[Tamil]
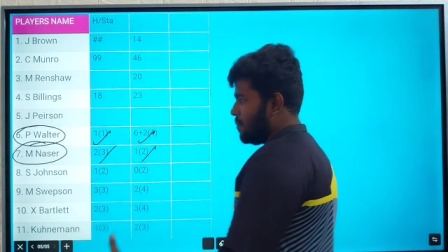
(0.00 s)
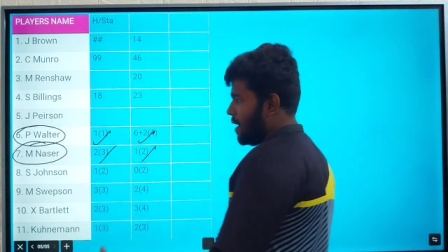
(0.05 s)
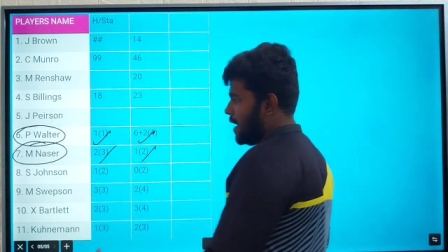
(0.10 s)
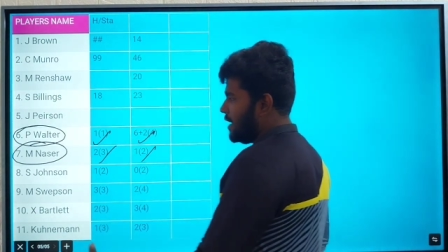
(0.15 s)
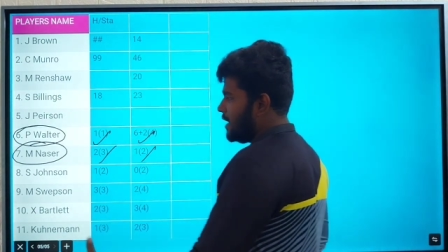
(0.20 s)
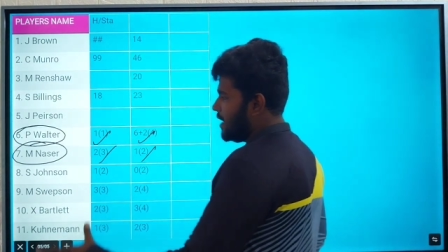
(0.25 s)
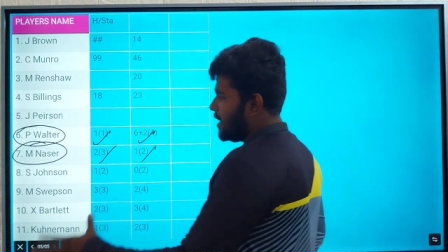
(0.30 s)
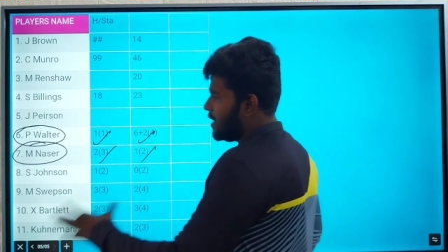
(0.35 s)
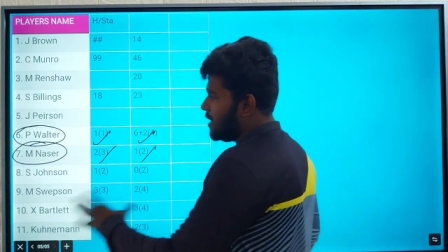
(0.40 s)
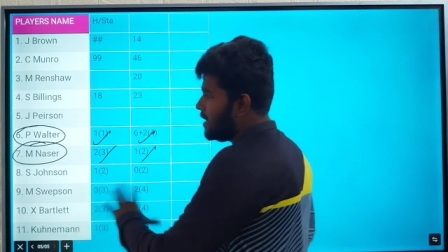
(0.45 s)

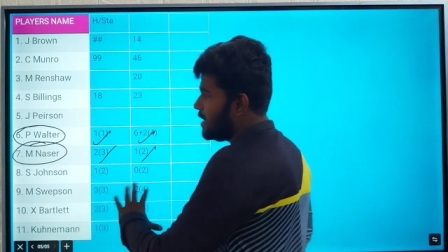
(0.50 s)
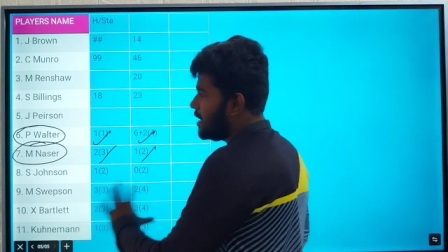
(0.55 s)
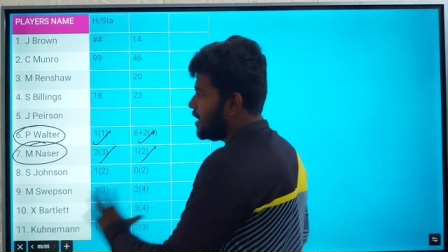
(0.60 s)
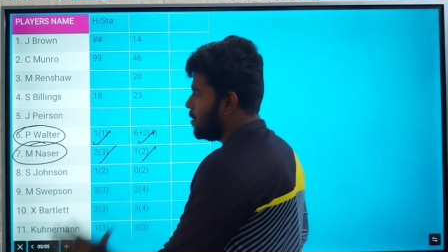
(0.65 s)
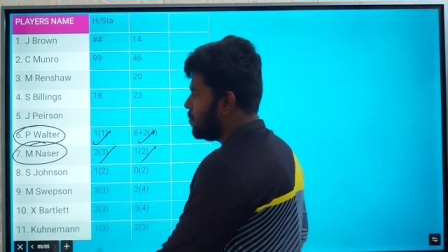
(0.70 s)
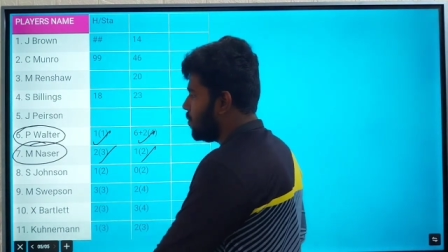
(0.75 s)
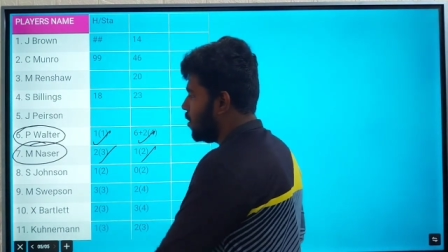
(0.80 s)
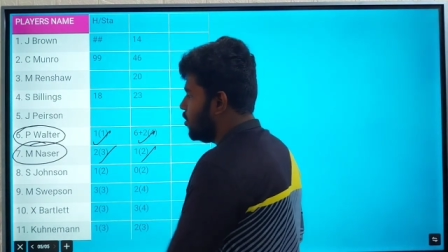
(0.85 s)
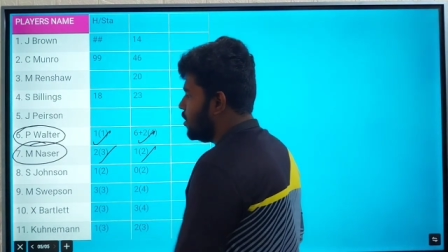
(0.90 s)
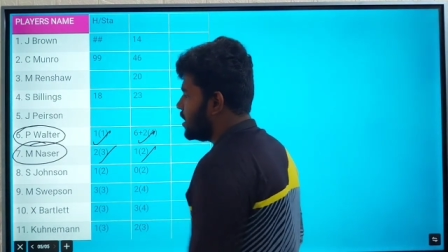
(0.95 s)
பேட்டிங்ல
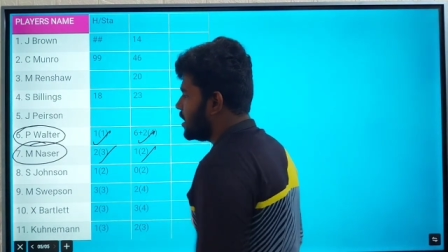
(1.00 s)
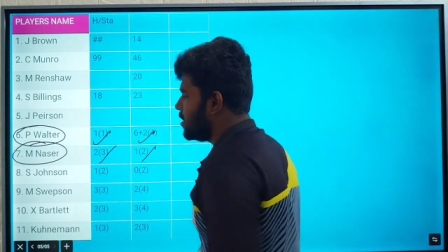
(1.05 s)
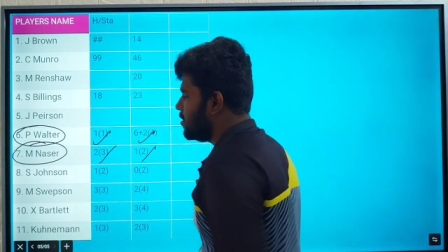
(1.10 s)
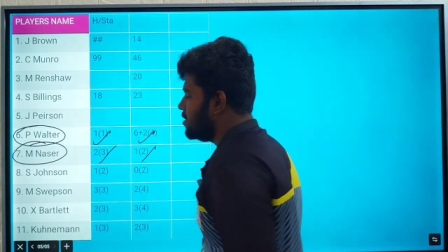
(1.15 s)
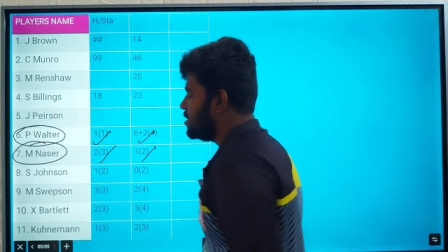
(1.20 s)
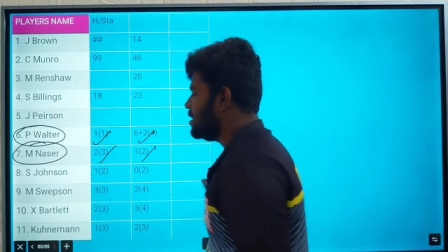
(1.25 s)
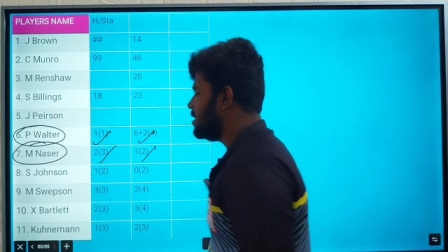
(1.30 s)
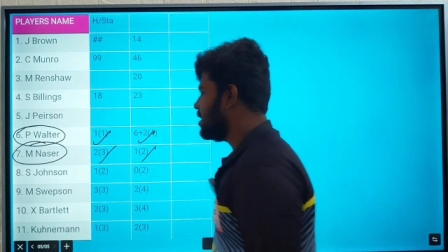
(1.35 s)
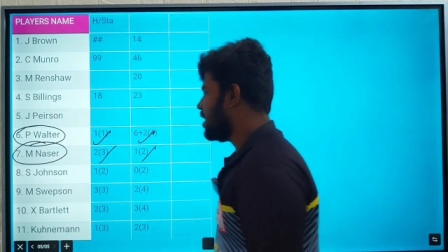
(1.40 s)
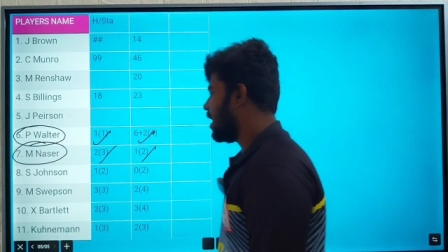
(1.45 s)
இல்ல பவுலிங்ல
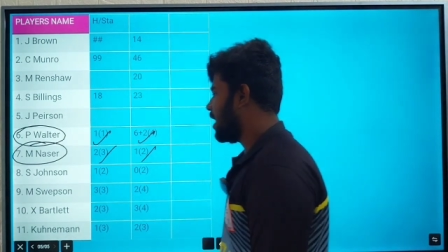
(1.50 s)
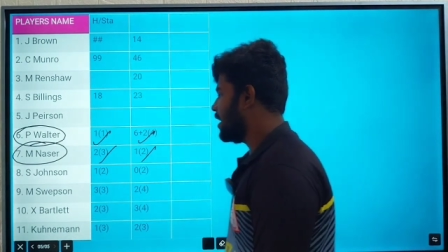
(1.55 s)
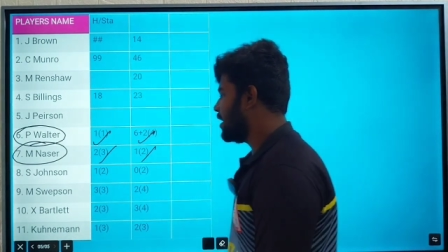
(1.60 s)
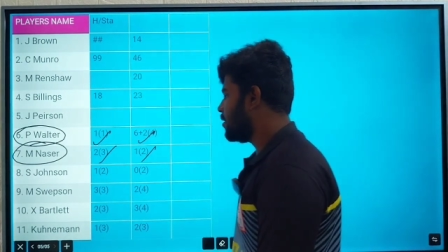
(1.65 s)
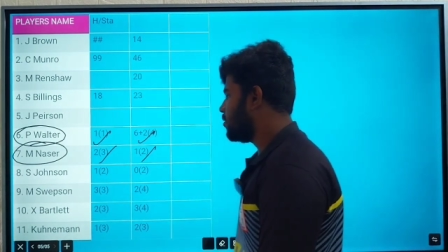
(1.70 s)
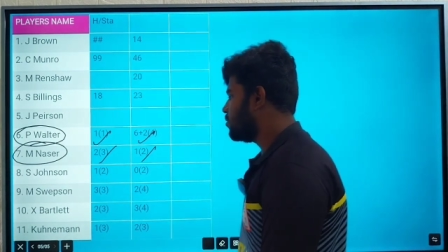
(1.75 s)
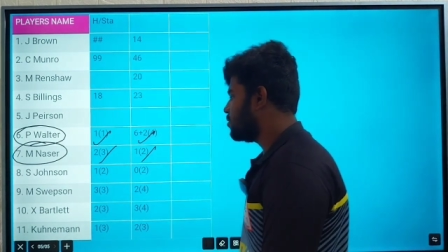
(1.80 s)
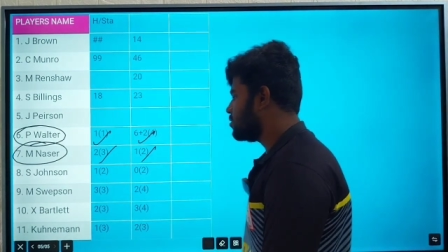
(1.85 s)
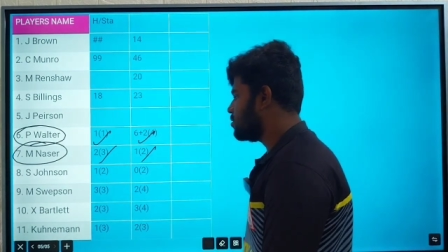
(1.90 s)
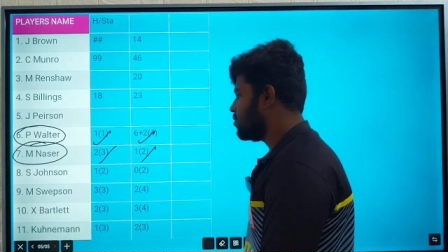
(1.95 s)
வந்து
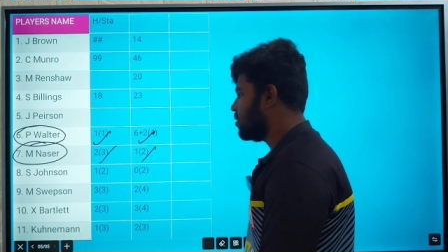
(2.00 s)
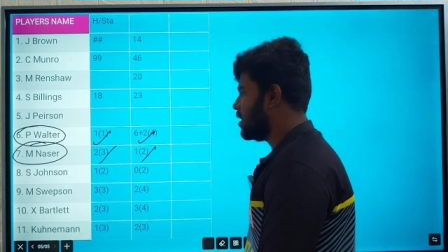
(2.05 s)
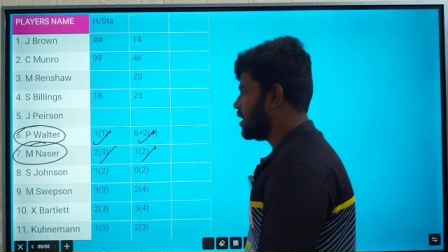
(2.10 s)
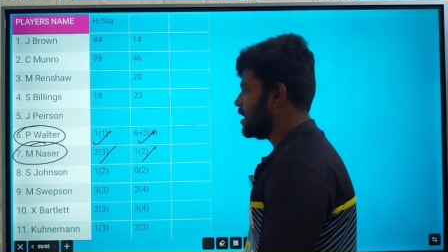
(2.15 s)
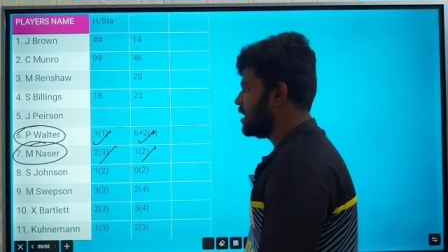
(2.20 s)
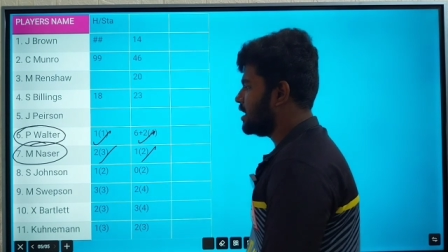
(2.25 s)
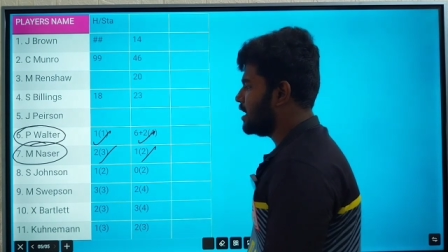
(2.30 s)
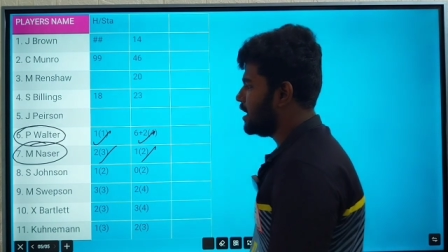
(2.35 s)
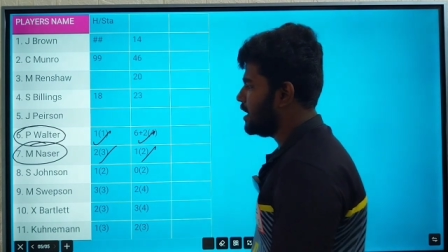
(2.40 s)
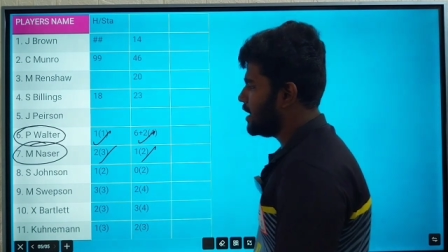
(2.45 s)
ஆடி
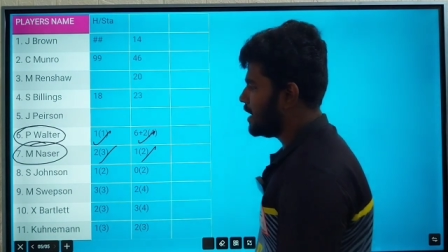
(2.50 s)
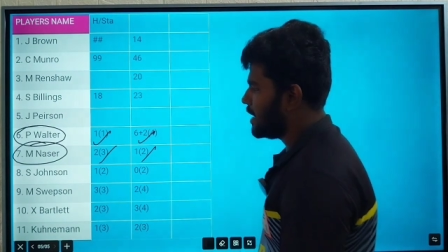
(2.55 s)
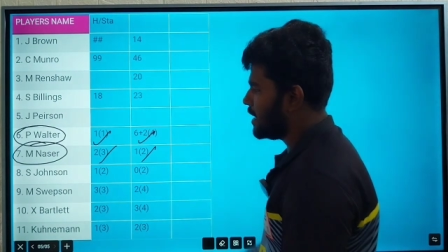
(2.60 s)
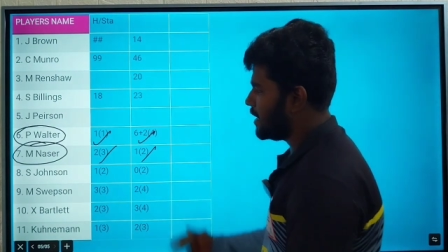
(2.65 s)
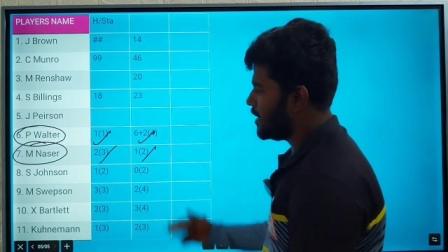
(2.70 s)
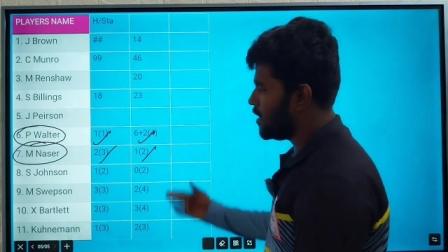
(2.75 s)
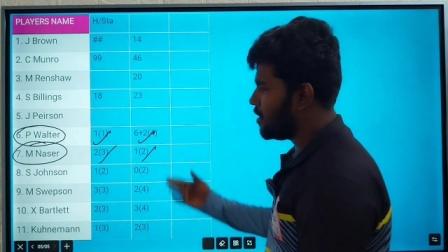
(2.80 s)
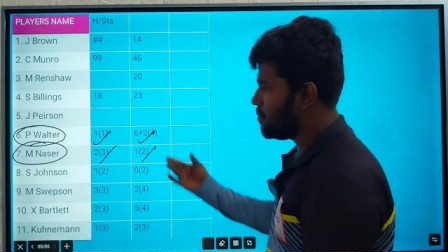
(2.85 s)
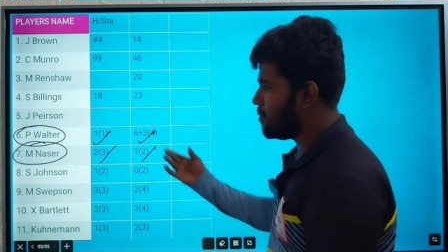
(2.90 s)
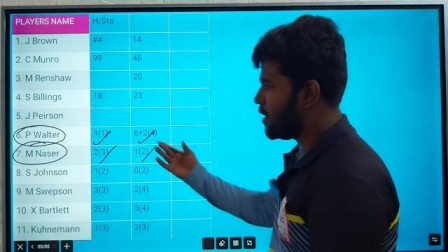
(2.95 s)
கொடுத்துருவாங்க அதனால
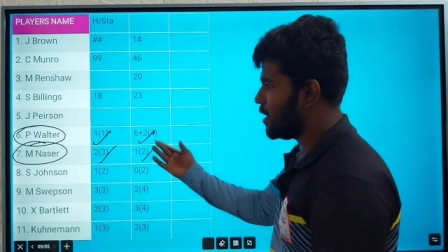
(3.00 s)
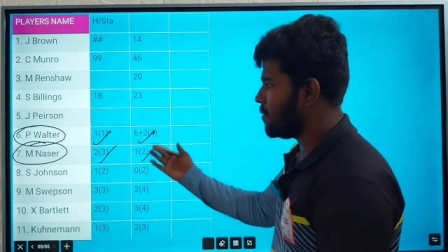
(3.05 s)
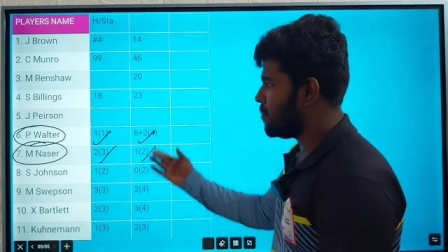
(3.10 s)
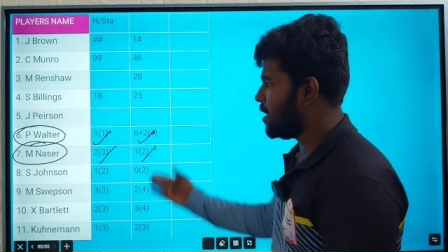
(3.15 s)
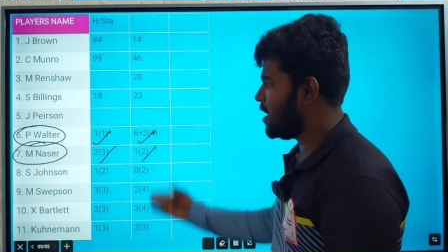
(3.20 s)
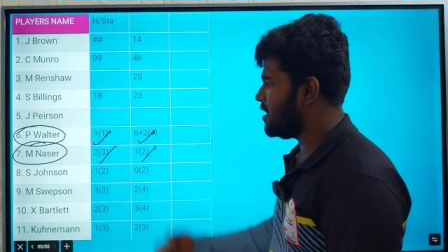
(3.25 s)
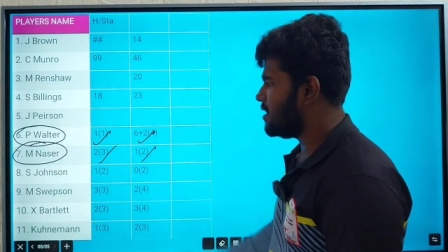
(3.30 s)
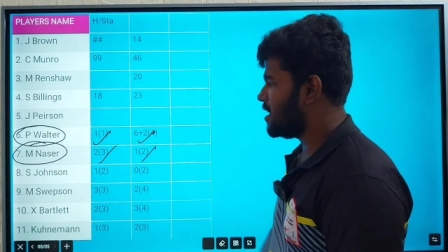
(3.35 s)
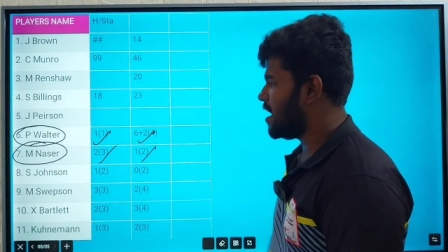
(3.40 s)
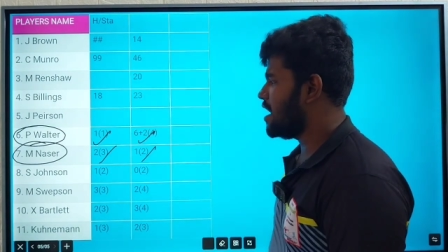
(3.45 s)
நீங்க ரெண்டு
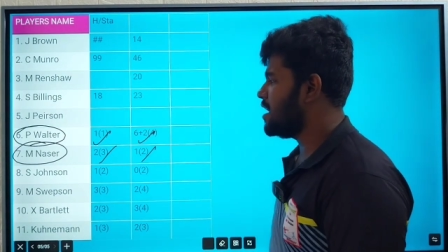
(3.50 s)
பேருமே